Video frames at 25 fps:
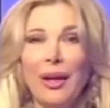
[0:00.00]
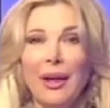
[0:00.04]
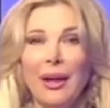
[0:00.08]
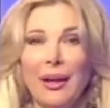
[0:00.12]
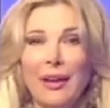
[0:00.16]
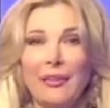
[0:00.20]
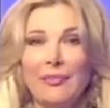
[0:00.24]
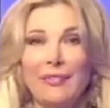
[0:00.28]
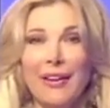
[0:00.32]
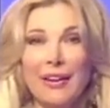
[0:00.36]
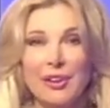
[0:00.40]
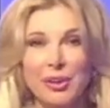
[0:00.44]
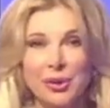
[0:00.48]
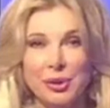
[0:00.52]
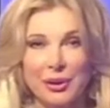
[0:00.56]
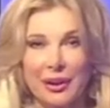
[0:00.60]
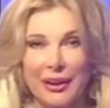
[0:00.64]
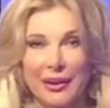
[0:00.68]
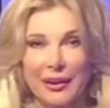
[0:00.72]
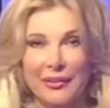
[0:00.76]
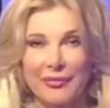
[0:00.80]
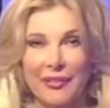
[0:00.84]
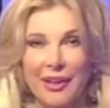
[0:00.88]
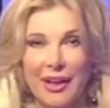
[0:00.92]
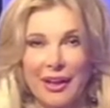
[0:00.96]
eh, verso la
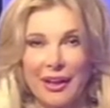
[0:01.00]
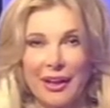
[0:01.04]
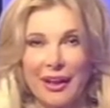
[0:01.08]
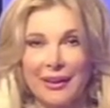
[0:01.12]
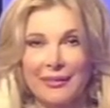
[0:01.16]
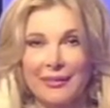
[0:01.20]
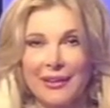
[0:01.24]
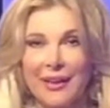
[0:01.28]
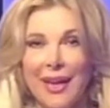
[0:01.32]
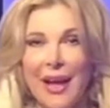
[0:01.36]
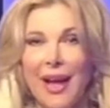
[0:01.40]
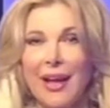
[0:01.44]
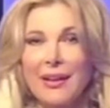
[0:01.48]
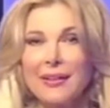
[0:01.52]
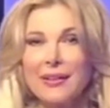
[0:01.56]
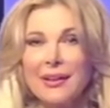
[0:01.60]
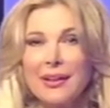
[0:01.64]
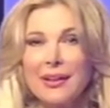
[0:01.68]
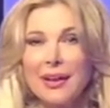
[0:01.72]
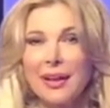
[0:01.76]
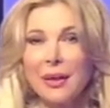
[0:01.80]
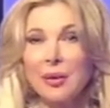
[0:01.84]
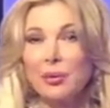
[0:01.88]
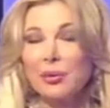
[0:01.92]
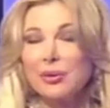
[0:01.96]
riviera
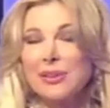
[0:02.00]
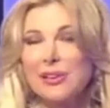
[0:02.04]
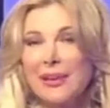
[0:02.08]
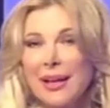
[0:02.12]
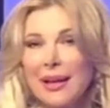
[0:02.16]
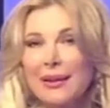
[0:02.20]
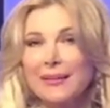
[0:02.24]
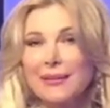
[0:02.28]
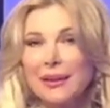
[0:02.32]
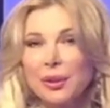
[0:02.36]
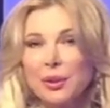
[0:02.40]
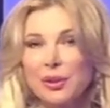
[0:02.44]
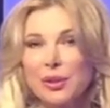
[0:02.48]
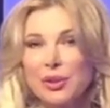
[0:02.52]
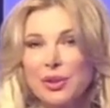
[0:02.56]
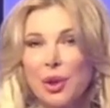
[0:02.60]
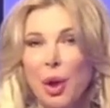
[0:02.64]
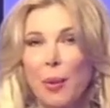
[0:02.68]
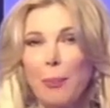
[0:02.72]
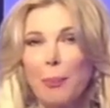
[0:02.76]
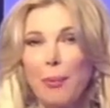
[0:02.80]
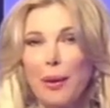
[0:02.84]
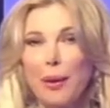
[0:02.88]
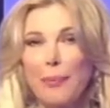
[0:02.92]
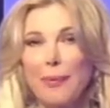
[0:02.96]
adriatica, nonostante lo
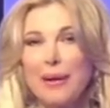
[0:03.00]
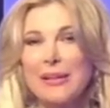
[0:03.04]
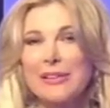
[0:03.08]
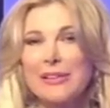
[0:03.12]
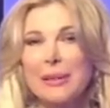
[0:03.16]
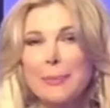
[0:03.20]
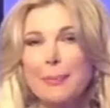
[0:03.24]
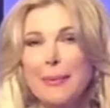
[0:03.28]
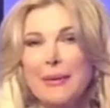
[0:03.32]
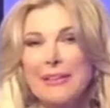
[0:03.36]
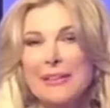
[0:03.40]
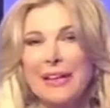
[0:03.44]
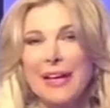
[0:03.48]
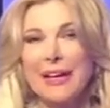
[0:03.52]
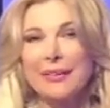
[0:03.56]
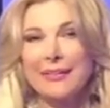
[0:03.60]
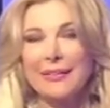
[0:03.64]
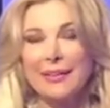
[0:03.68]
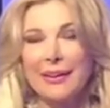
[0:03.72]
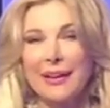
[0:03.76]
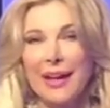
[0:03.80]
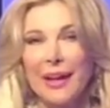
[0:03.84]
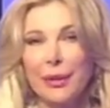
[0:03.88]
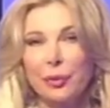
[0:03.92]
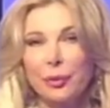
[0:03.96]
stop ai mezzi
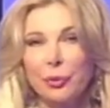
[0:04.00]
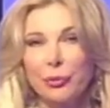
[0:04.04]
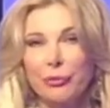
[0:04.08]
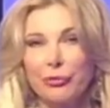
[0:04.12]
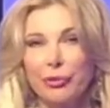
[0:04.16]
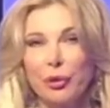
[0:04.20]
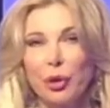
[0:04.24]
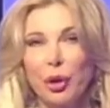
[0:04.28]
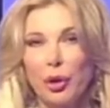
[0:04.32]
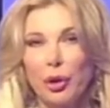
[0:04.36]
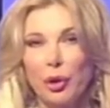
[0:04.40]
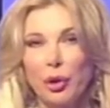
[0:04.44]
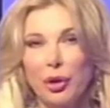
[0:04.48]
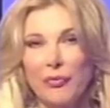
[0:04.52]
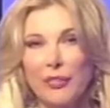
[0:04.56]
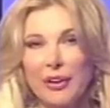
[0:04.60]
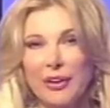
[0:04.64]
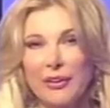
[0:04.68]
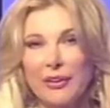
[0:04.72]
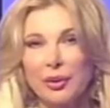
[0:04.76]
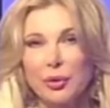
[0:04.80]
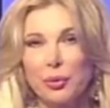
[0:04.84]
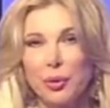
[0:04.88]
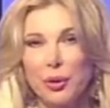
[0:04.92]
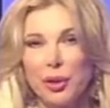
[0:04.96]
pesanti in atto fino alle ore
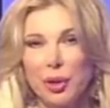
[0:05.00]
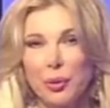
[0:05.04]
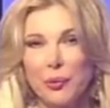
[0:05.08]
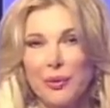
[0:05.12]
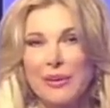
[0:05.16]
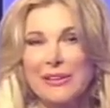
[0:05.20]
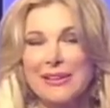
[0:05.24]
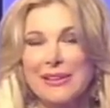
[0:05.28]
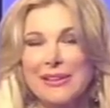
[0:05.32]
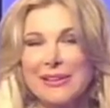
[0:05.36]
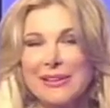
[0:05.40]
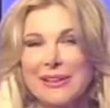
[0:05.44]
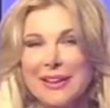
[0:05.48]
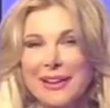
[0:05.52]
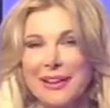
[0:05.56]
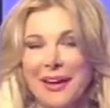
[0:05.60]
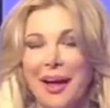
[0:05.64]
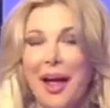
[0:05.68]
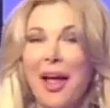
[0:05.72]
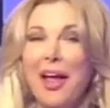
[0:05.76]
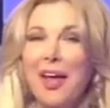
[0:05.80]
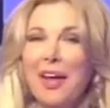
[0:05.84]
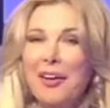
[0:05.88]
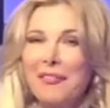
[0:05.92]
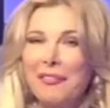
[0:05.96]
22 di questa
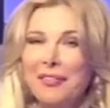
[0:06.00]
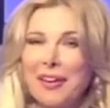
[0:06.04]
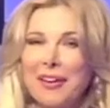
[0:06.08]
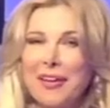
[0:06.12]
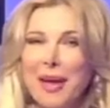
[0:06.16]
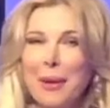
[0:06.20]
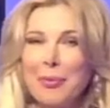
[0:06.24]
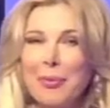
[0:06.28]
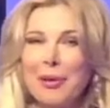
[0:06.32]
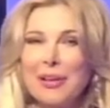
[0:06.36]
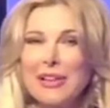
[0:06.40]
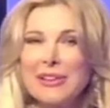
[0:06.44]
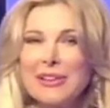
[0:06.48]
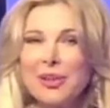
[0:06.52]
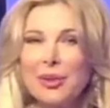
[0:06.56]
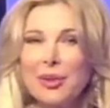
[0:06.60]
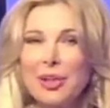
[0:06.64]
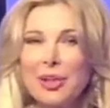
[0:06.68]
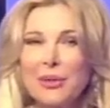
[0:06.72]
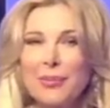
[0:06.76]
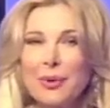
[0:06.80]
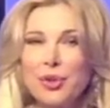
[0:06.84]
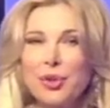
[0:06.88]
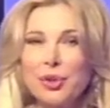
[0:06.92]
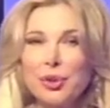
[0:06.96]
sera. Vediamo le
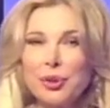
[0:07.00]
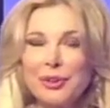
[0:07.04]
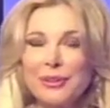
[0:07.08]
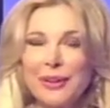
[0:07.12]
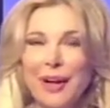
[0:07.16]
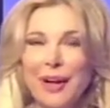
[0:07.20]
zone di maggior